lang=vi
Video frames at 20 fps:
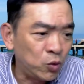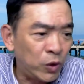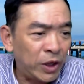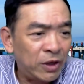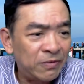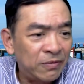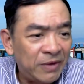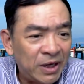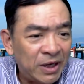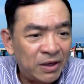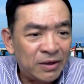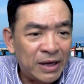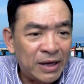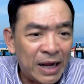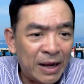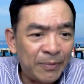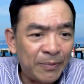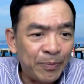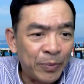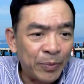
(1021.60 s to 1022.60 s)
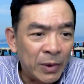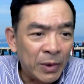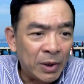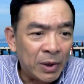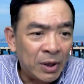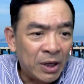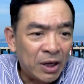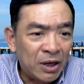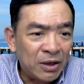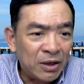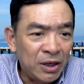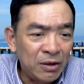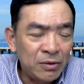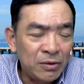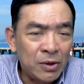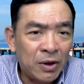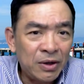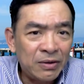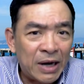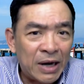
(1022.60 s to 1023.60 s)
Việt Nam nếu
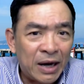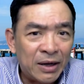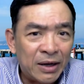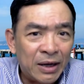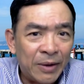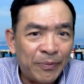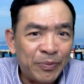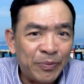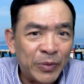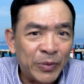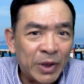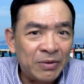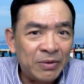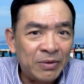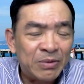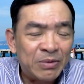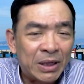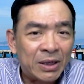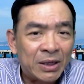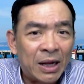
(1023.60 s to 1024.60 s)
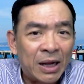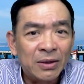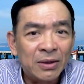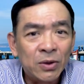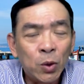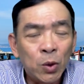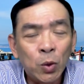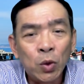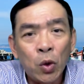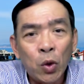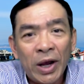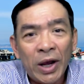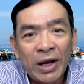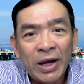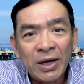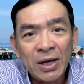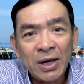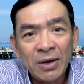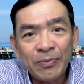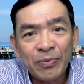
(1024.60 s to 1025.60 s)
nói rằng um, cái việc mà tận thu thuế
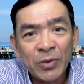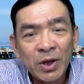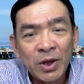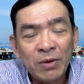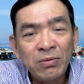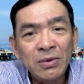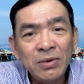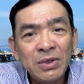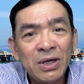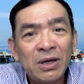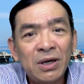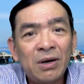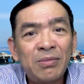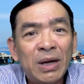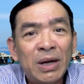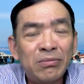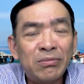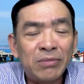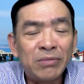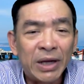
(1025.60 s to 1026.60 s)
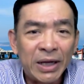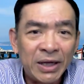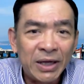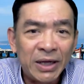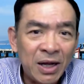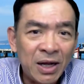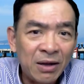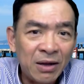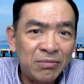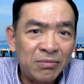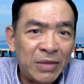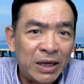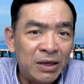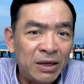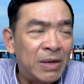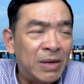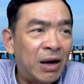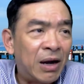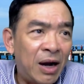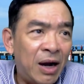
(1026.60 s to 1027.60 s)
đó giống như ở bên Mỹ đó mà nếu
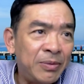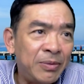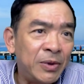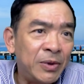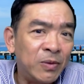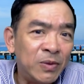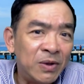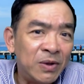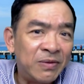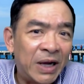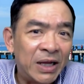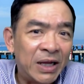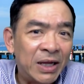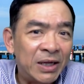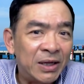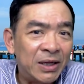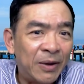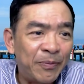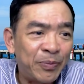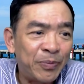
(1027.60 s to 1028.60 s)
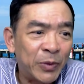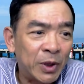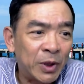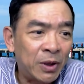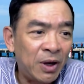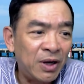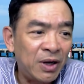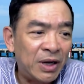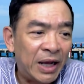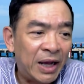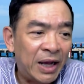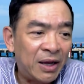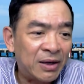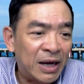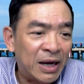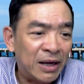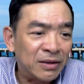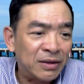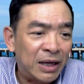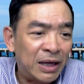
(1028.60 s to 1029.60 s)
mà họ áp dụng như vậy thì um, có lẽ
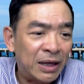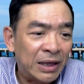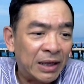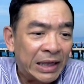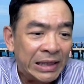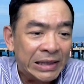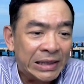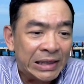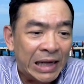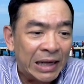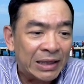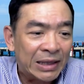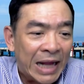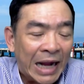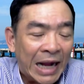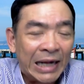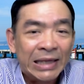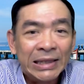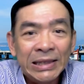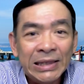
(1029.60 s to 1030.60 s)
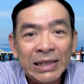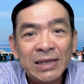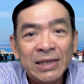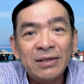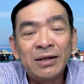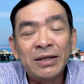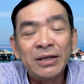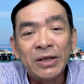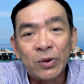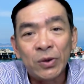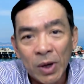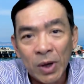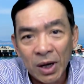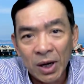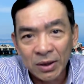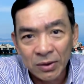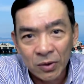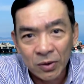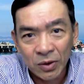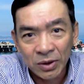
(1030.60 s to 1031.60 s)
rằng à, cái à, thặng dư nó nhiều hơn
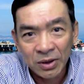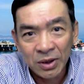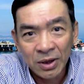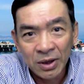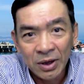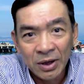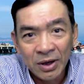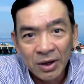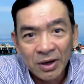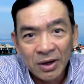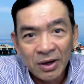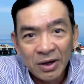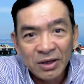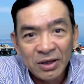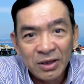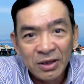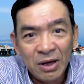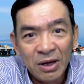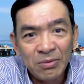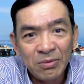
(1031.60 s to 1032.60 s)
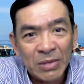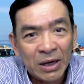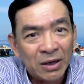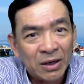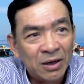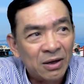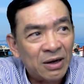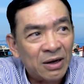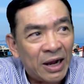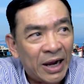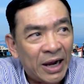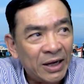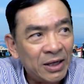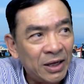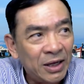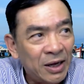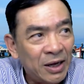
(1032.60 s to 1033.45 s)
rồi nhưng mà ngược lại thì